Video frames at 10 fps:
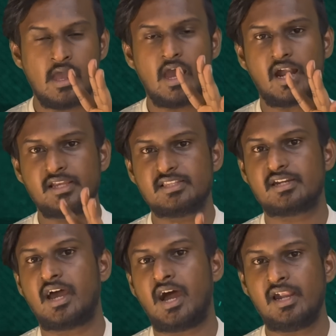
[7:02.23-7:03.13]
ஆனால் இந்த
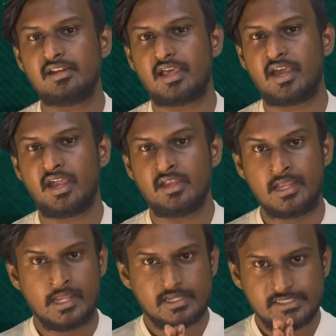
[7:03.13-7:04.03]
நாலில்
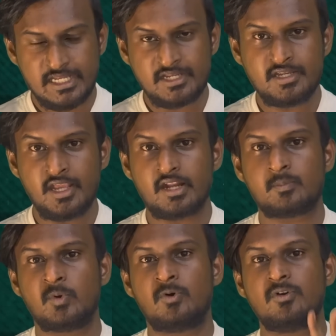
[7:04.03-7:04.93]

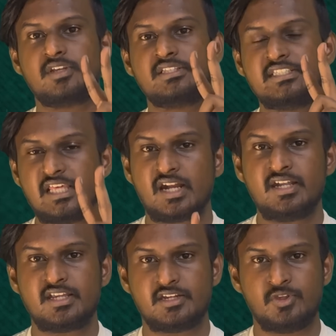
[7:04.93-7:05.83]
எந்நேரமும்
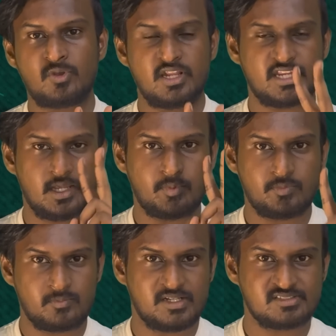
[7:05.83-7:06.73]
இரண்டு நியூக்ளியர்
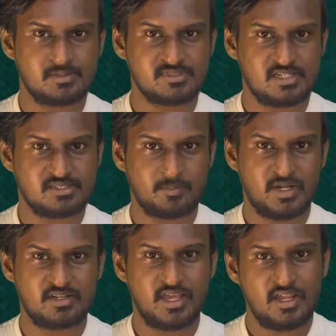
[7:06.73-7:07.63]
கேப்பபிள் பலிஸ்டிக் மிசைல்
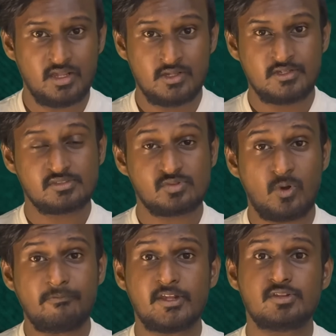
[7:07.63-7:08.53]
சம்பரினை
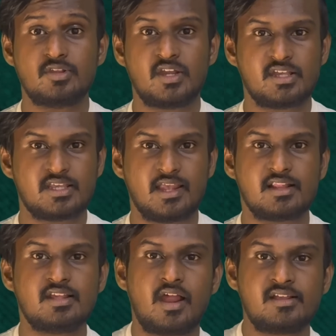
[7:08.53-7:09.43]
சோவியத் யூனியனுக்கு
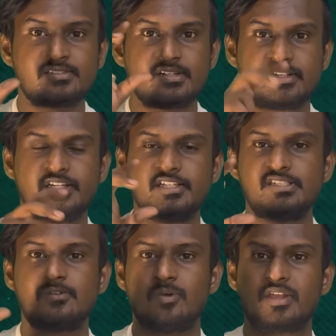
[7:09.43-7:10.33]
எதிராக
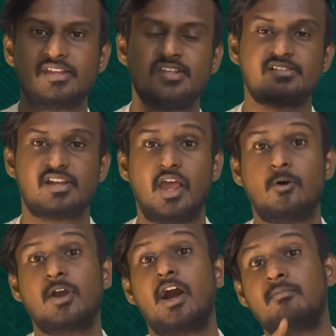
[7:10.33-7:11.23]
ஸ்ட்ராட்டஜிக் லொக்கேஷன்ஸில்
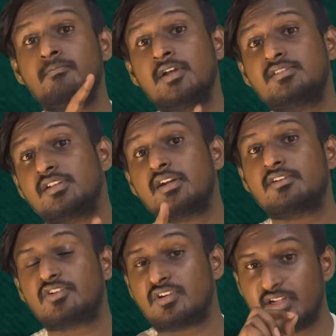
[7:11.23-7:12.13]
அவங்க ஐம்பத்தி ரெண்டு
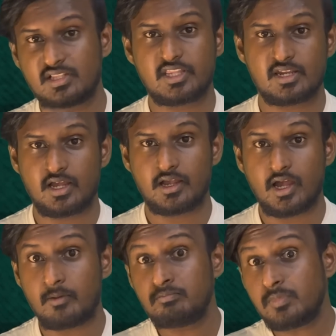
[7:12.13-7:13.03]
வருஷம் நிறுத்தியிருக்காங்க
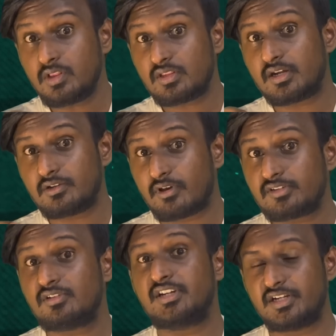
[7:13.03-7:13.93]
ஐம்பத்தி ரெண்டு
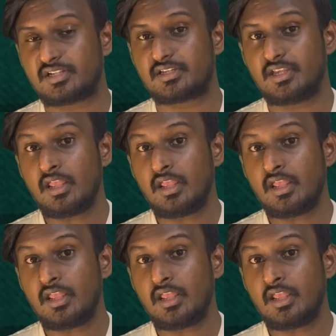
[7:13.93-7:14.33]
வருஷம் நின்றுருக்கு